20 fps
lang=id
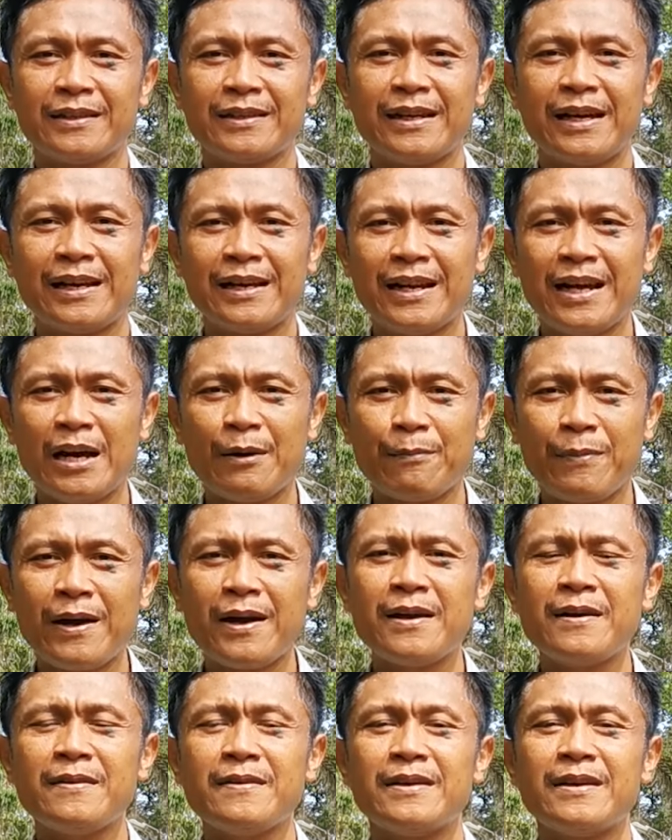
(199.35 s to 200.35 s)
Karena
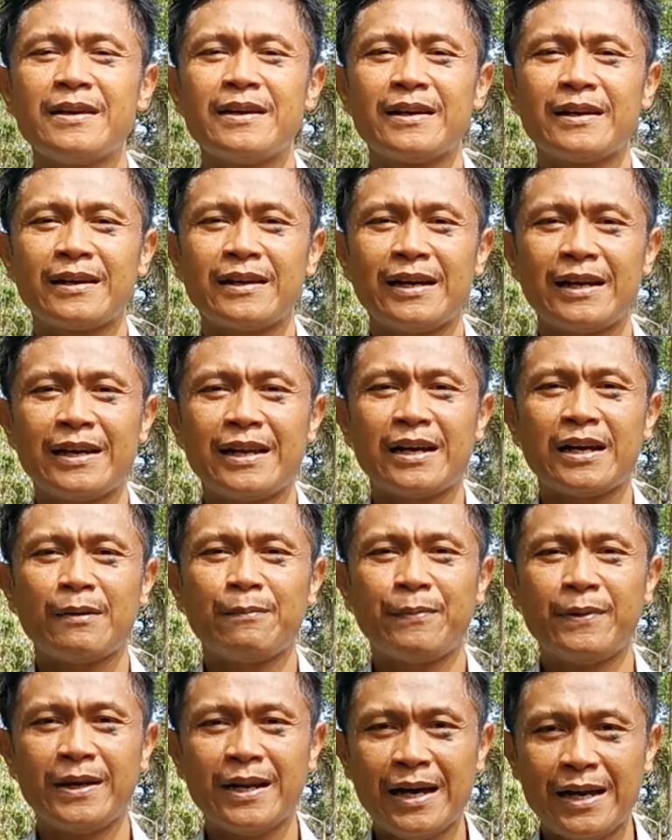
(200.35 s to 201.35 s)
apa? Karena
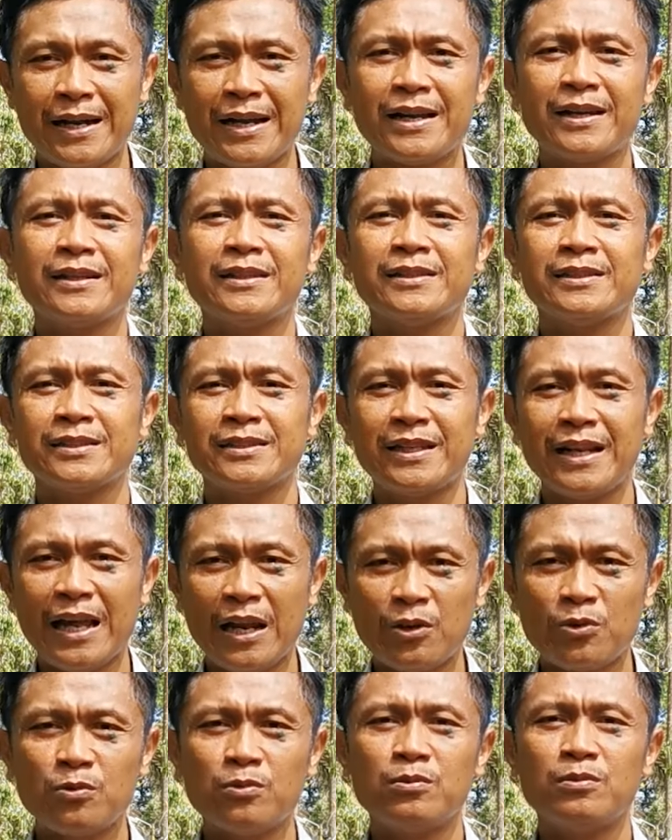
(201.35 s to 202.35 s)
kebenaran
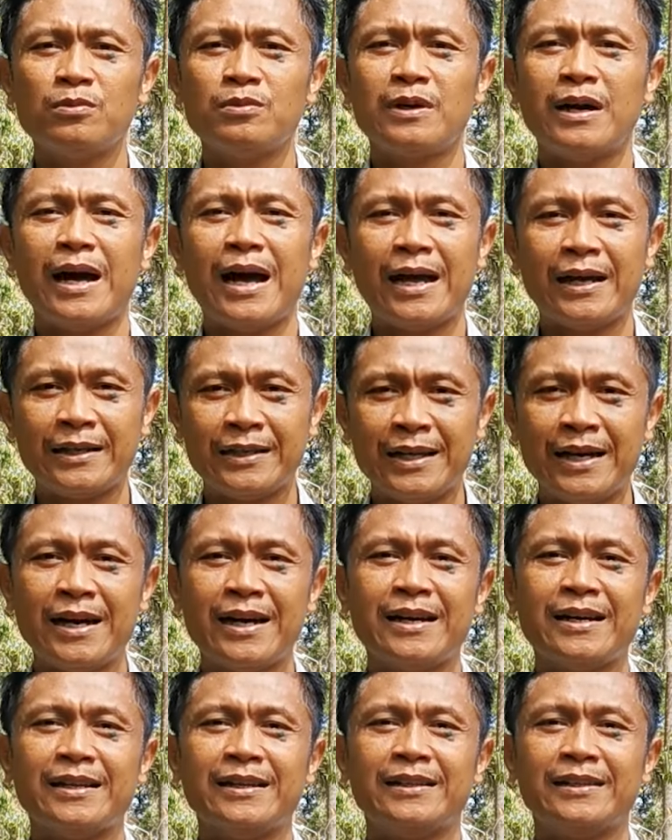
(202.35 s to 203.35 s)
selalu
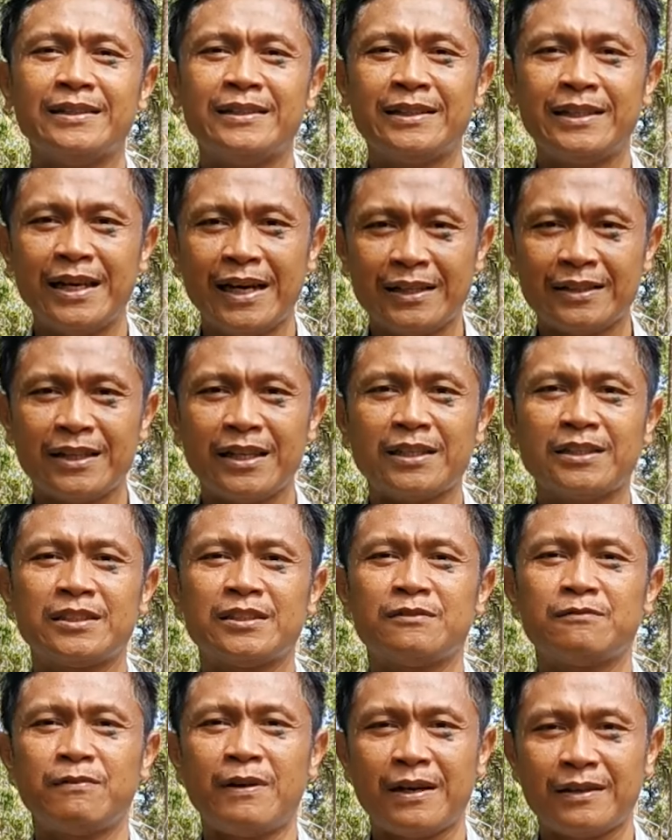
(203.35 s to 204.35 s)
ada di
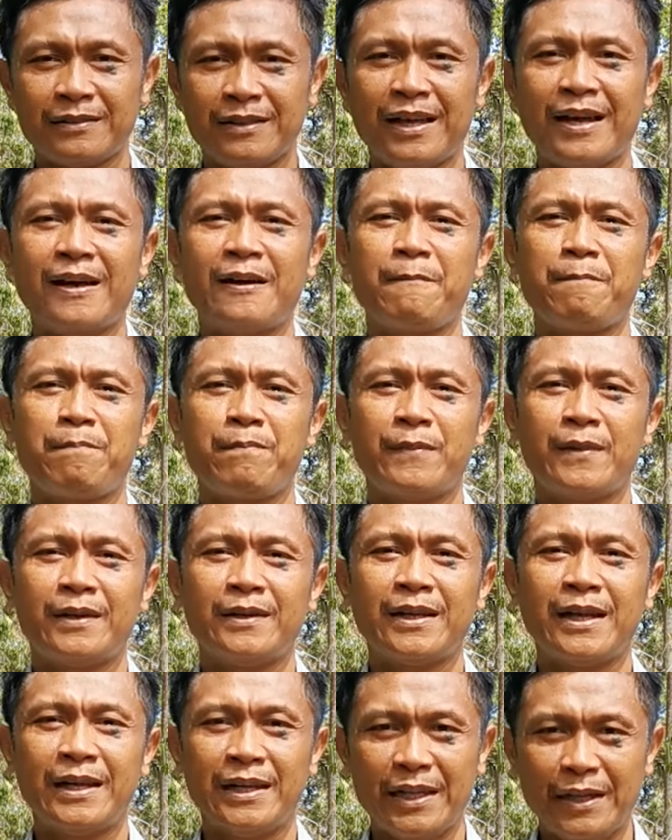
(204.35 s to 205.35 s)
atas fakta
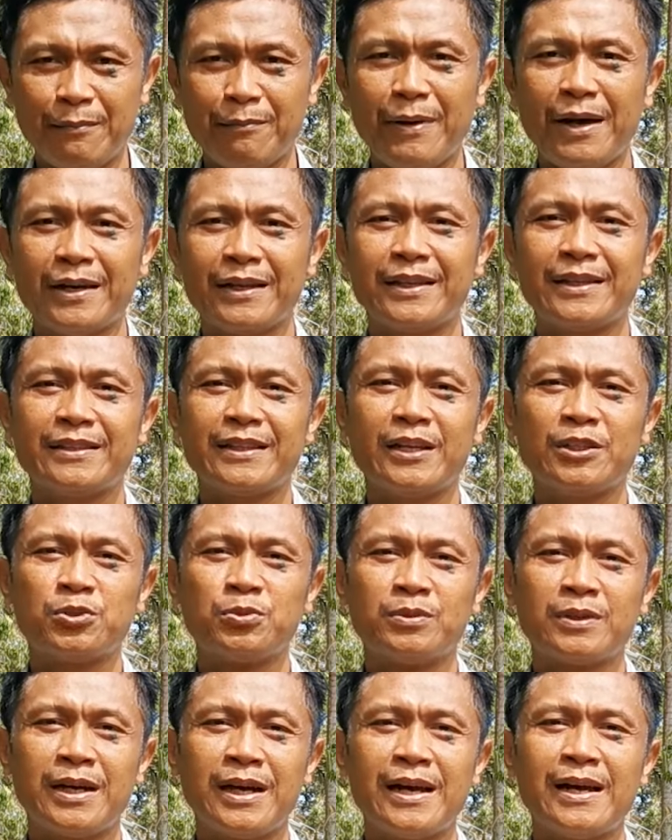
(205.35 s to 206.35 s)
dan iman kita
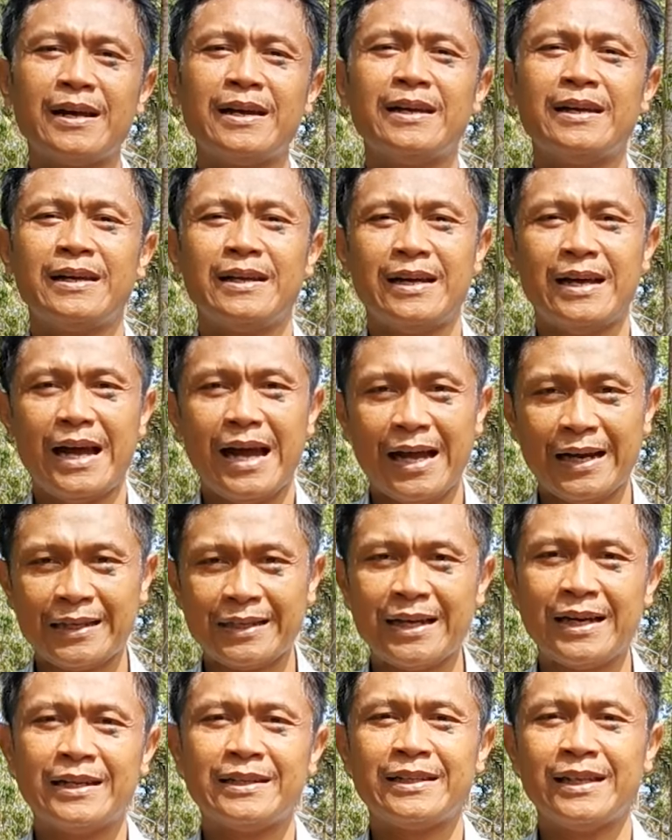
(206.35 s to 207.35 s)
juga
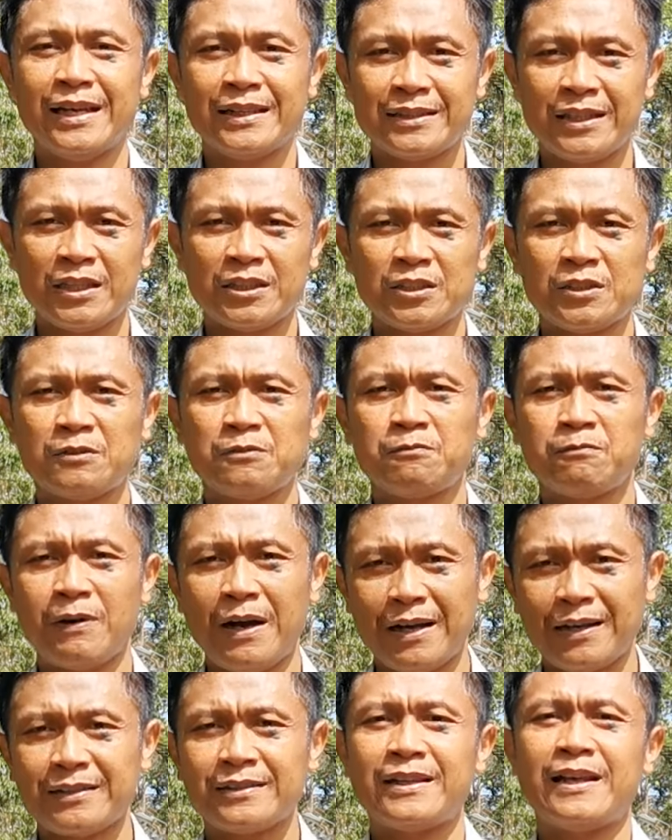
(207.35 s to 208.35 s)
ada di atas
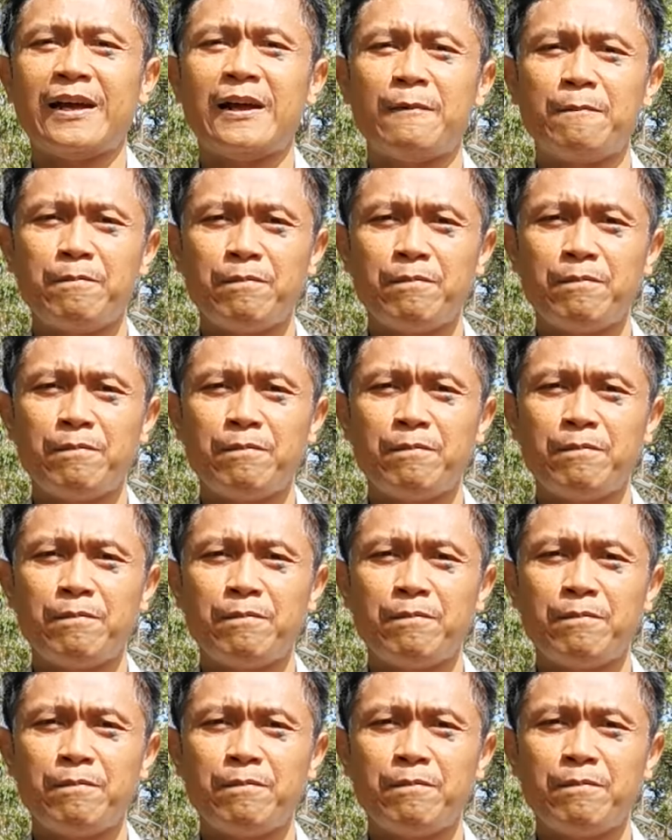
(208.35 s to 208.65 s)
fakta.